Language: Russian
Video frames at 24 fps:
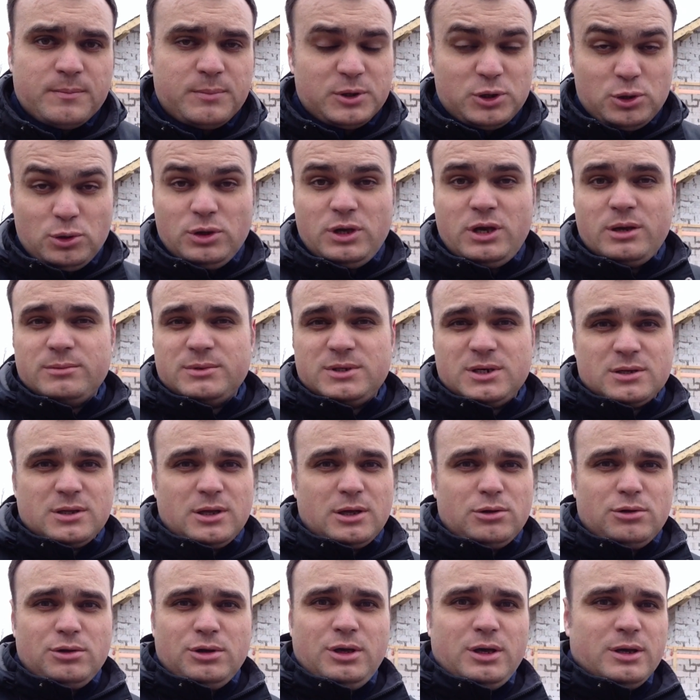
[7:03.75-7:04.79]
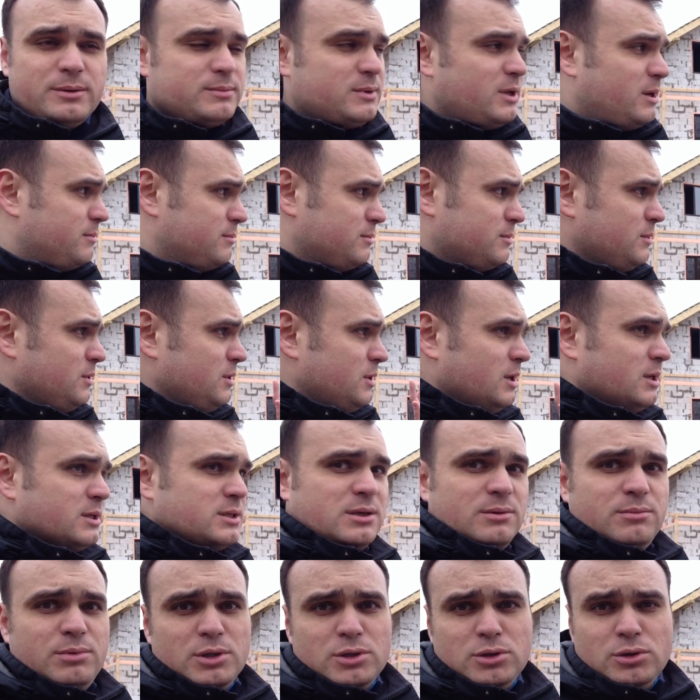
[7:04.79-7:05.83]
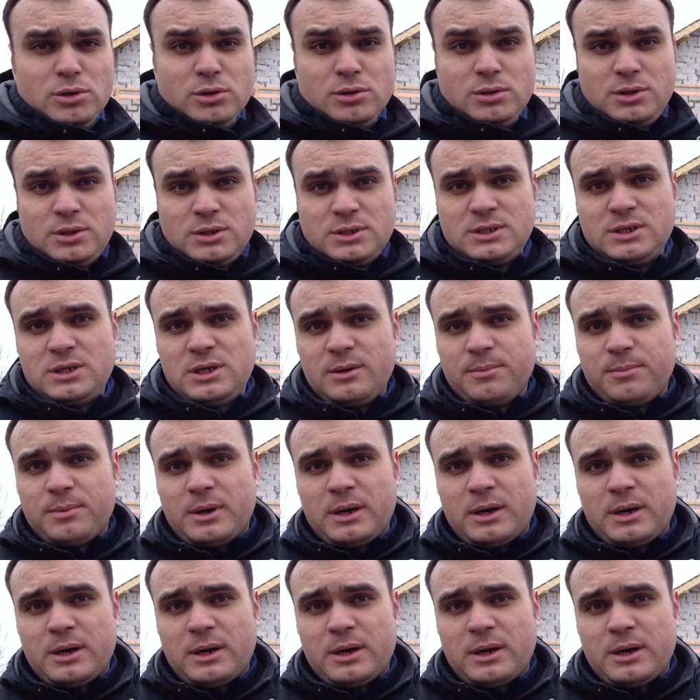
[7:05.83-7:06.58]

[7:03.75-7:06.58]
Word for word: по другим технологиям, там не газобетон, не СИП,